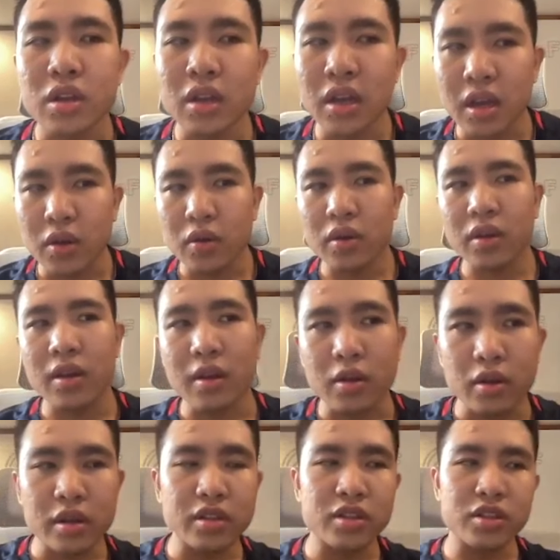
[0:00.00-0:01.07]
à, à,
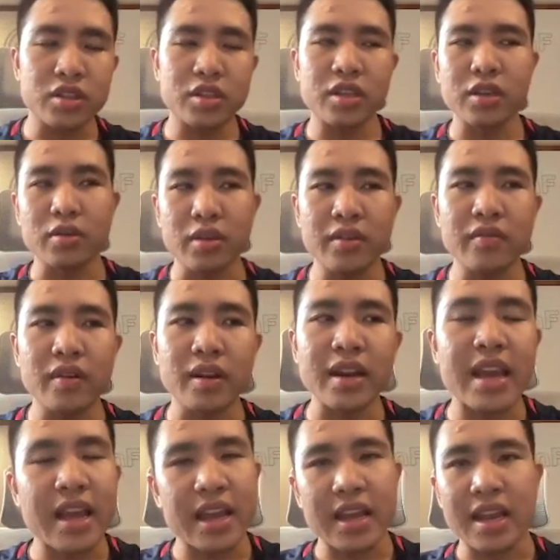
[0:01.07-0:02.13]
chịu cái vấn
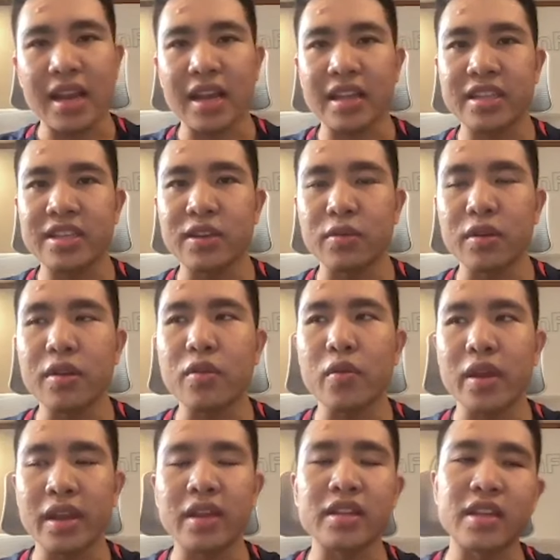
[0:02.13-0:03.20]
đề chịu cái
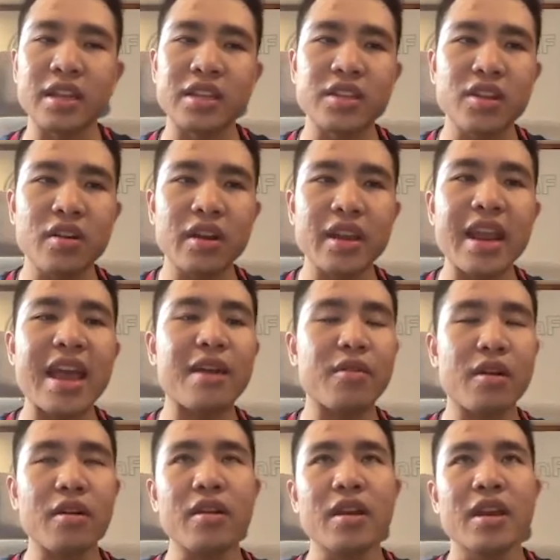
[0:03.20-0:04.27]
quyền dành cho cái đao
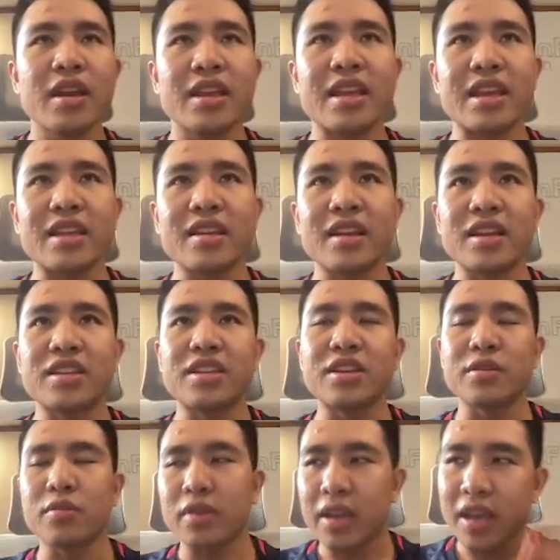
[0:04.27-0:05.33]
đó dạng như là
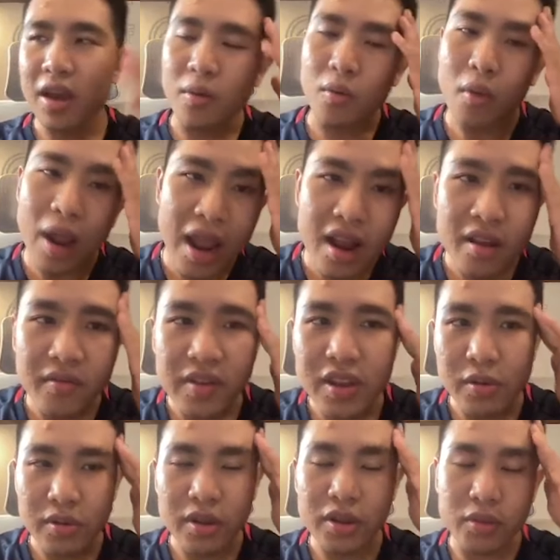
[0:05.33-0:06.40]
chịu cái hậu quả đó ví
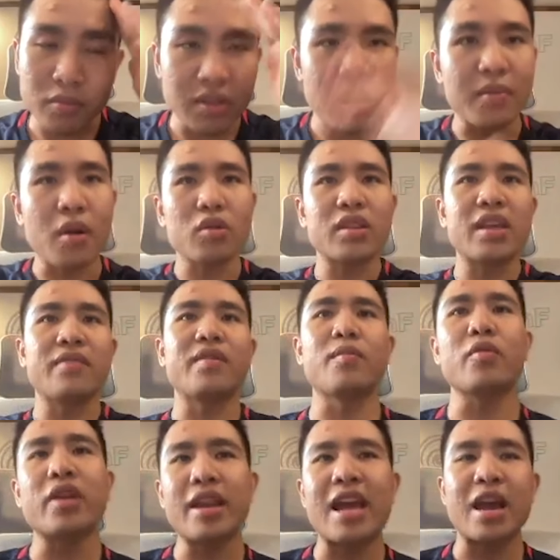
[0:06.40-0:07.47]
dụ như chúng ta bỏ tiền vào
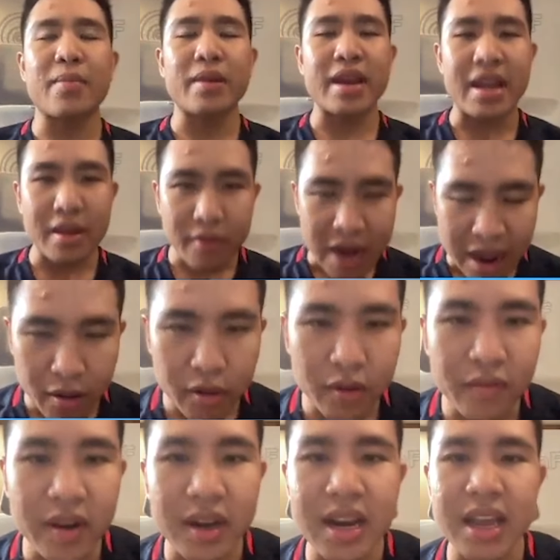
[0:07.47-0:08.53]
một cái đao mà đeo đao đó
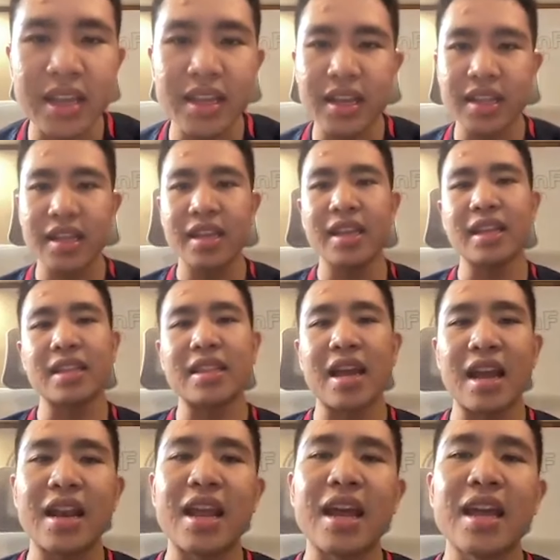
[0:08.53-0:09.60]
có vấn đề gì thì hiện
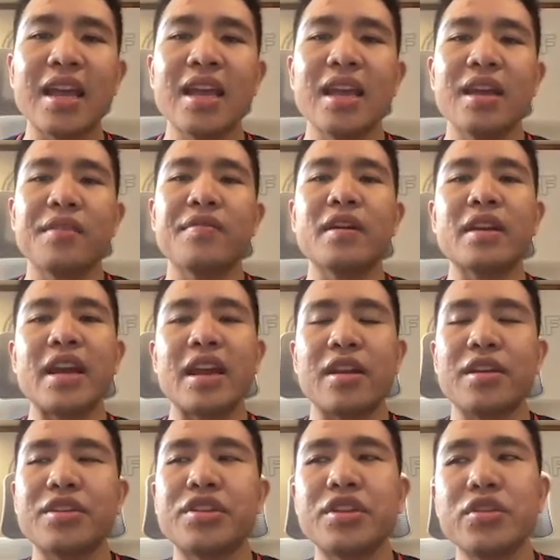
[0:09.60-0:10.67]
tại là vấn đề
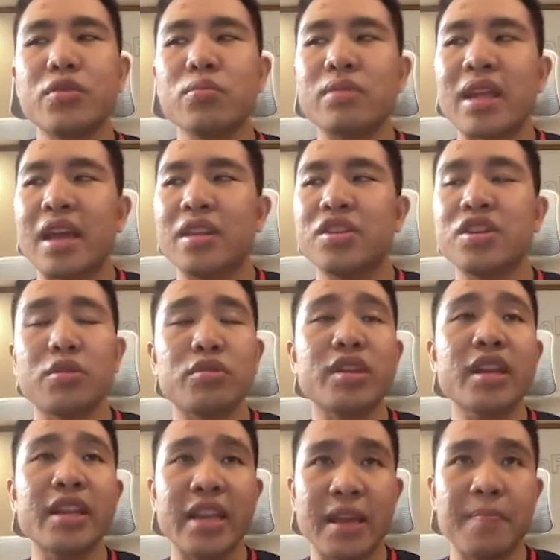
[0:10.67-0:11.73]
là chính chúng ta chịu
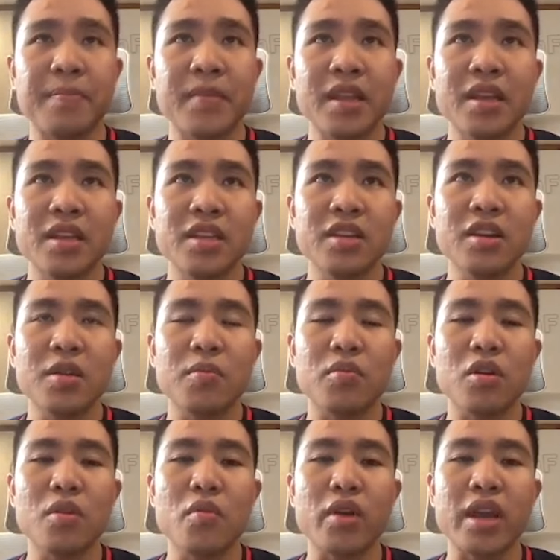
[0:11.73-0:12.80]
trách nhiệm chứ không
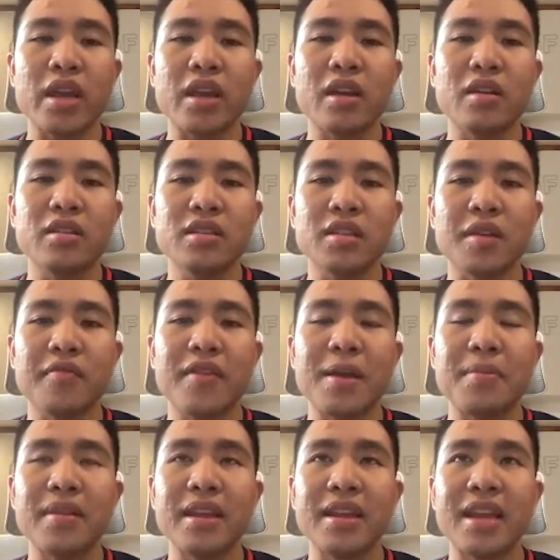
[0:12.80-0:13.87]
có một cái cơ sở
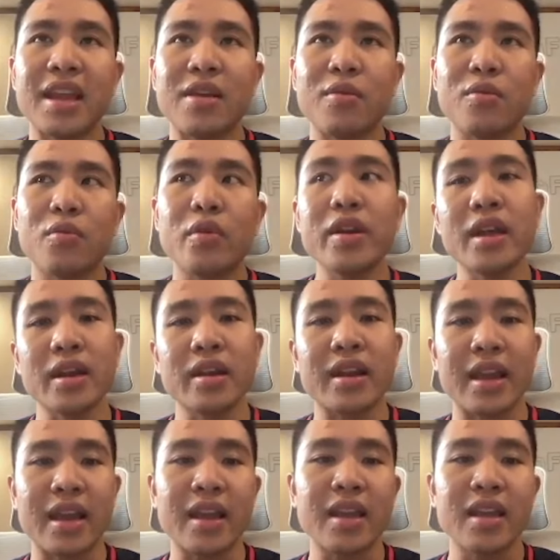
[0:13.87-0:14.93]
pháp lý nào quy định
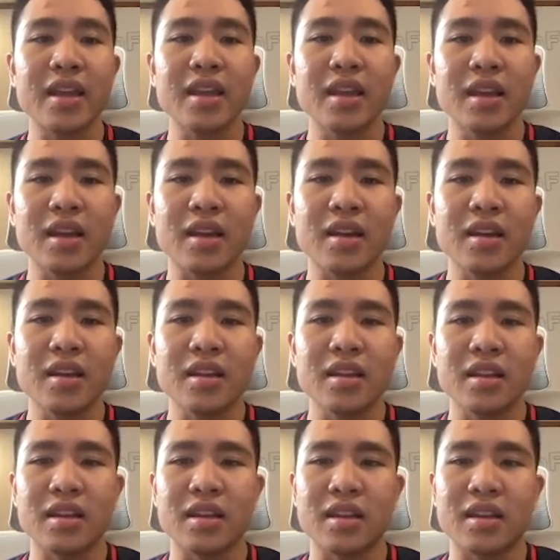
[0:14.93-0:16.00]
cả ha
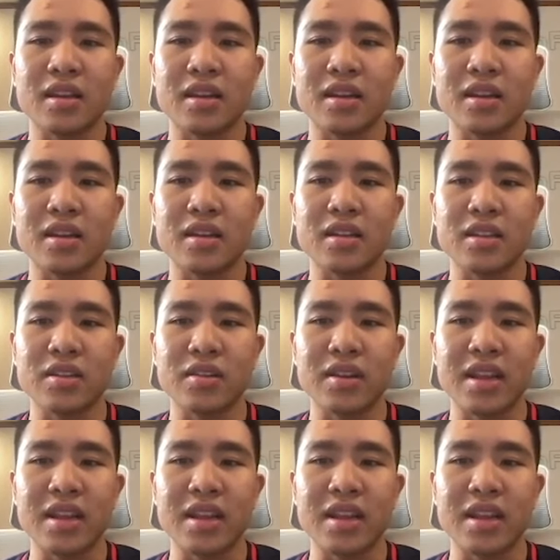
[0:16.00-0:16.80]
à, cho